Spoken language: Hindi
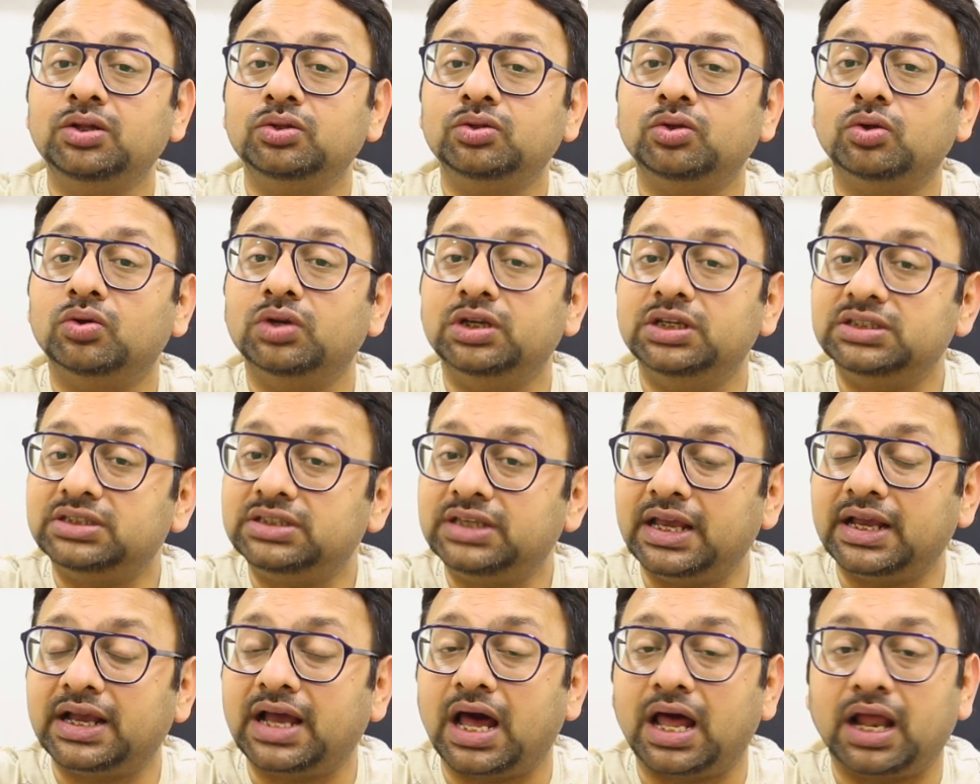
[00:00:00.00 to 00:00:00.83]
तो
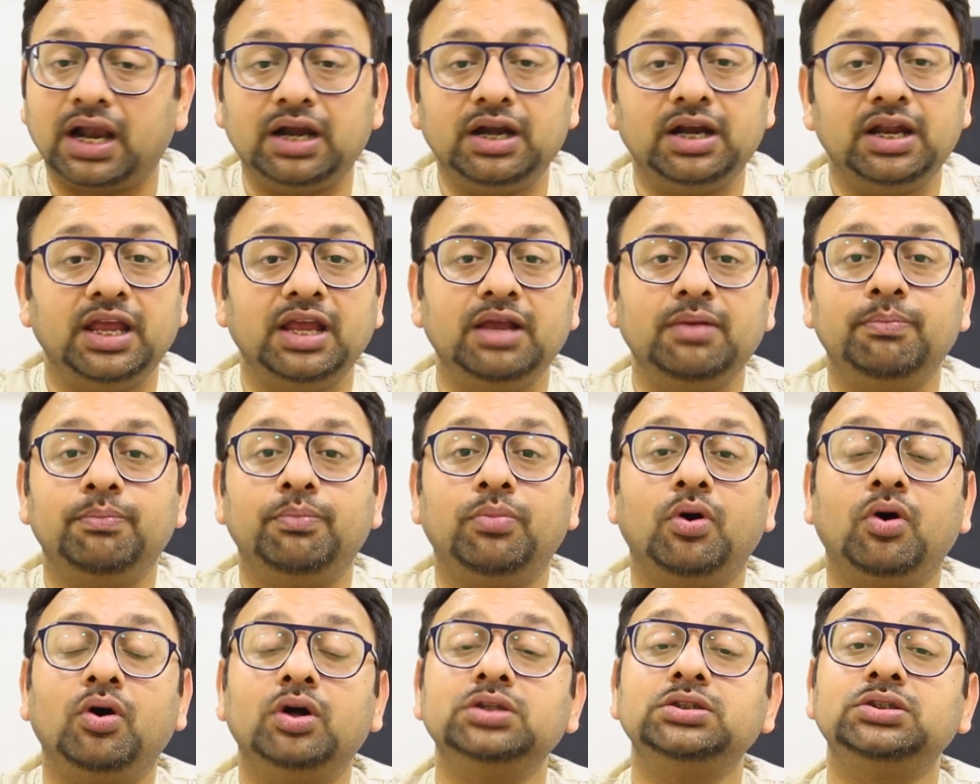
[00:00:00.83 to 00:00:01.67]
इसके कारण एक
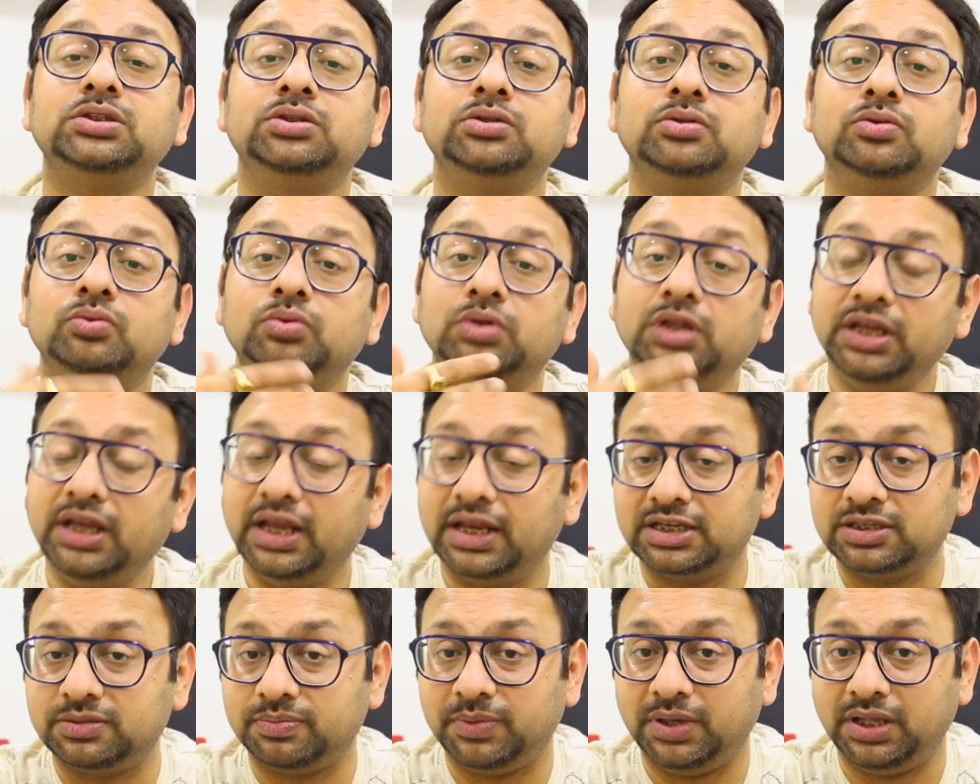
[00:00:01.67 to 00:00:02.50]
बहुत सूदिंग
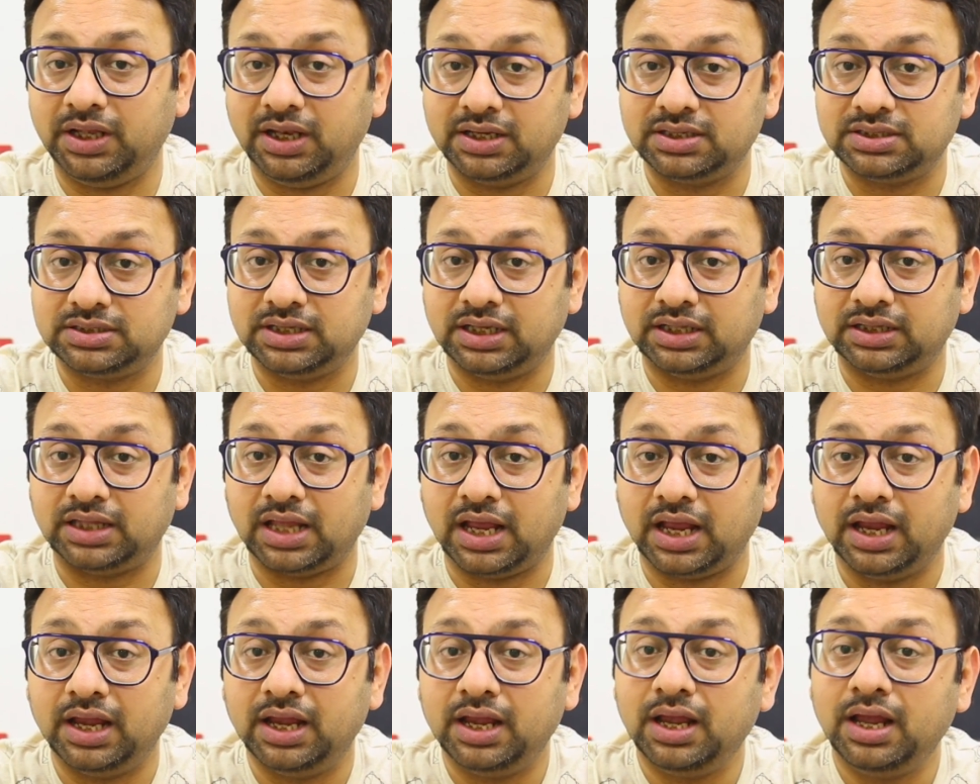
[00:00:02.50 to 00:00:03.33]
एक्सपीरियंस देता
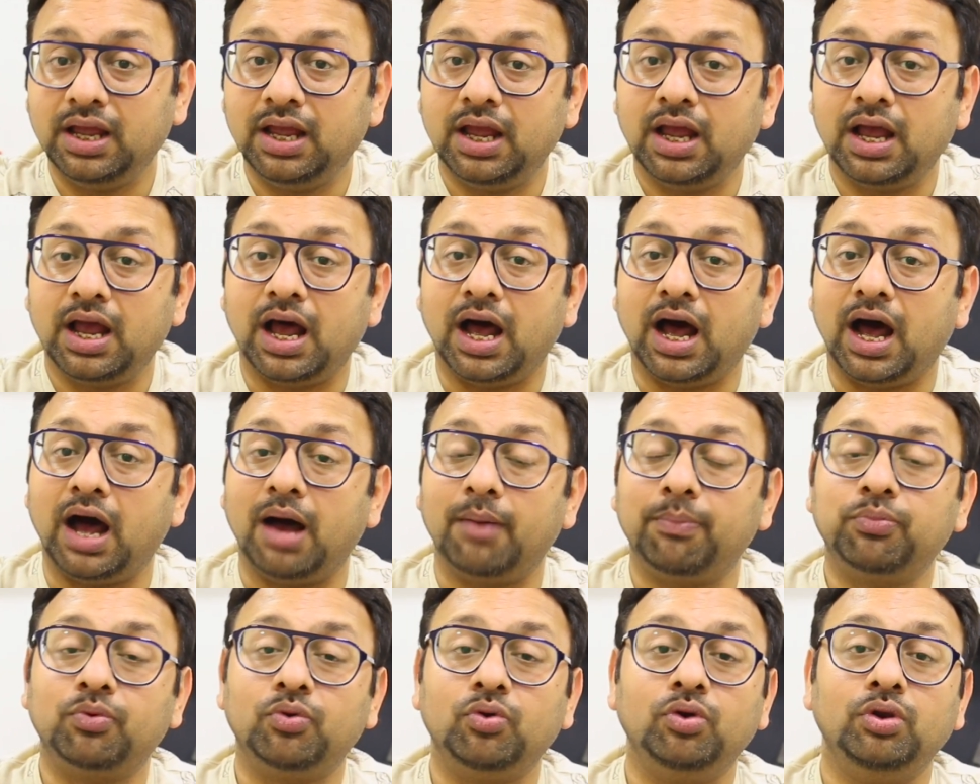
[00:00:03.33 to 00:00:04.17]
है
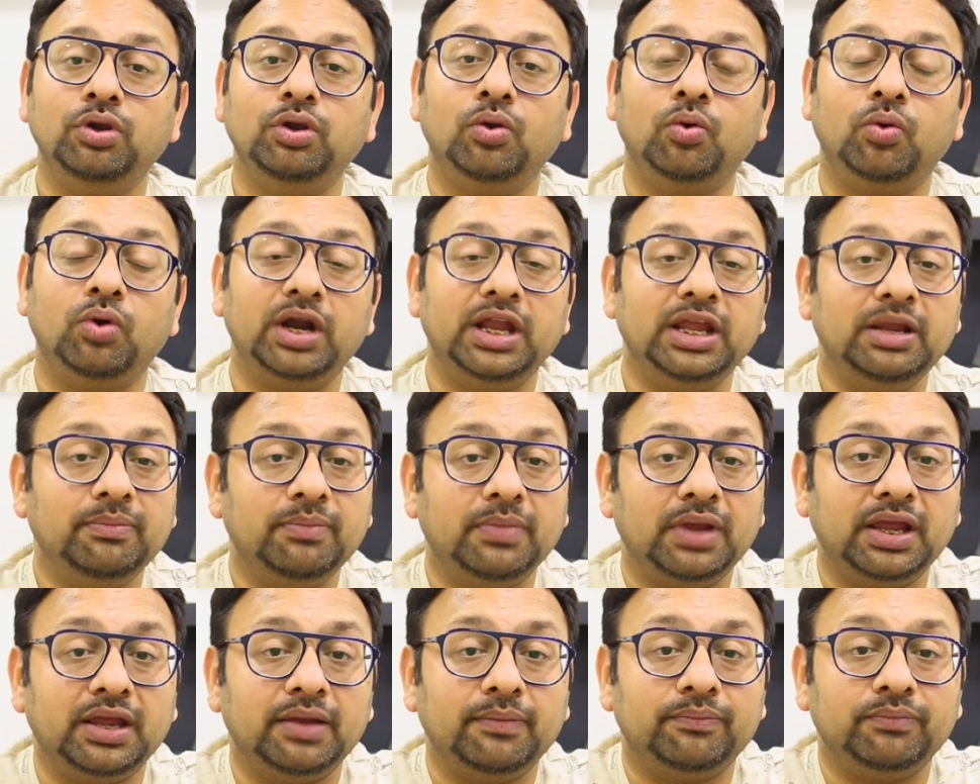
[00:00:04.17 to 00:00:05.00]
आपको लोडिंग
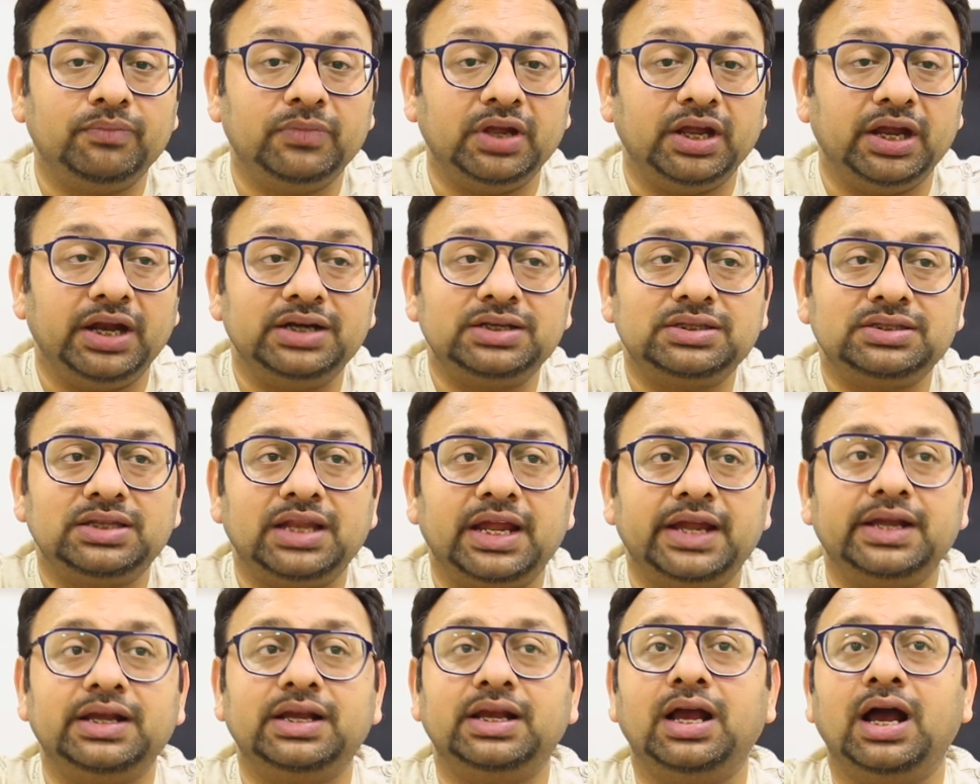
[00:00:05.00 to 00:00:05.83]
में इट्स
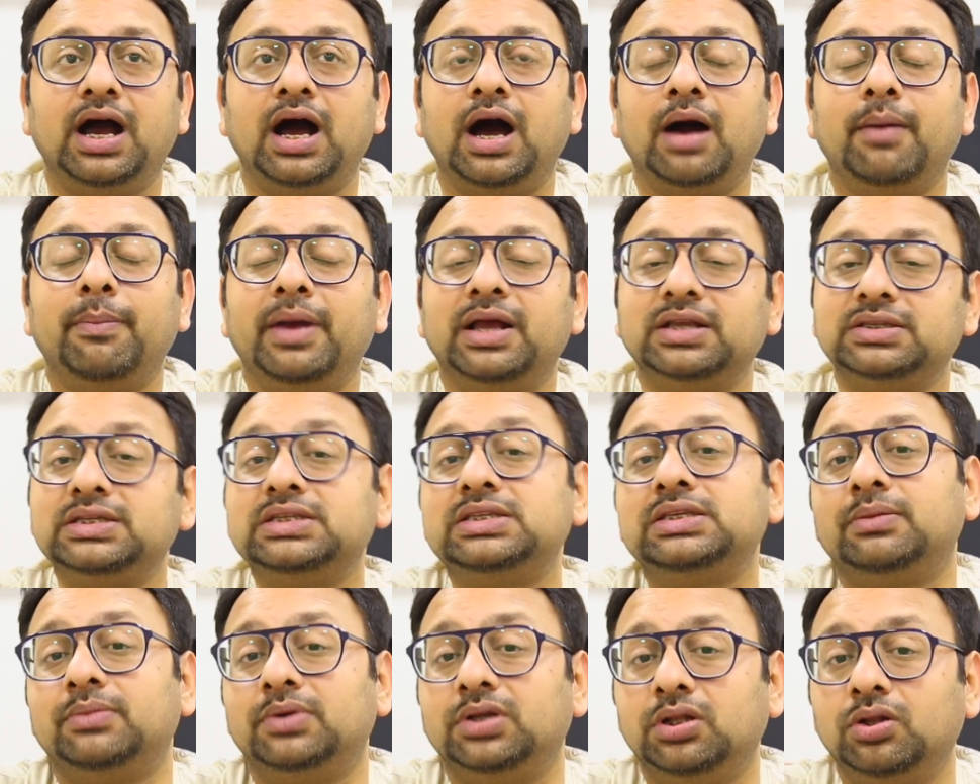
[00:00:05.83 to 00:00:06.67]
लाइक like, आप ऐसे
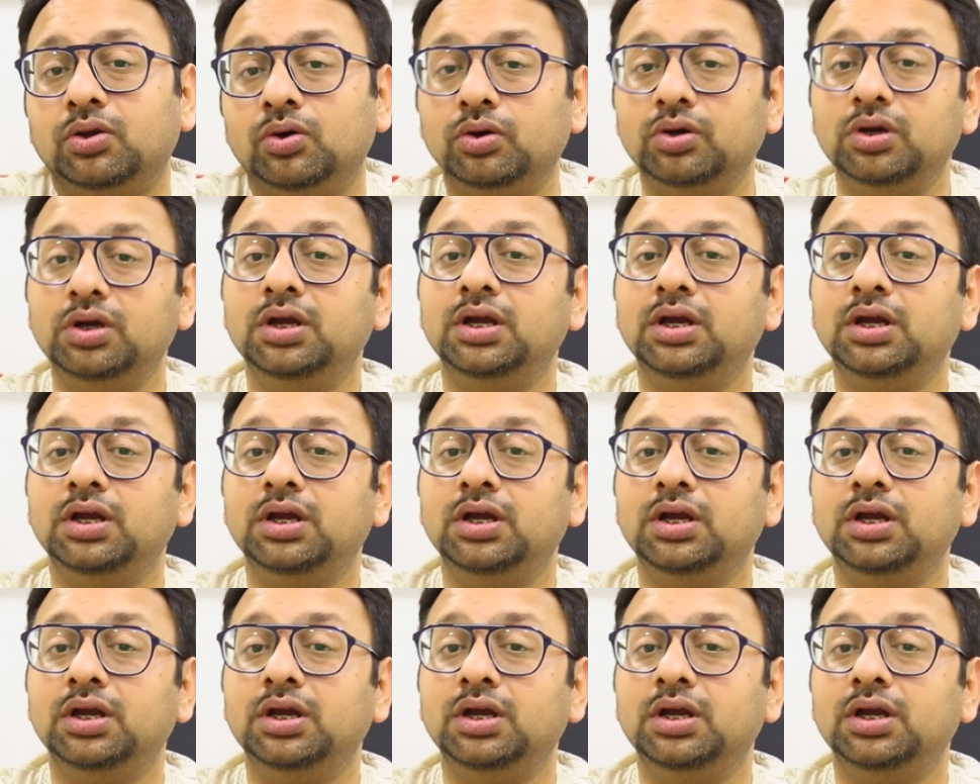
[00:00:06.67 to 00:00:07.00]
समझ लो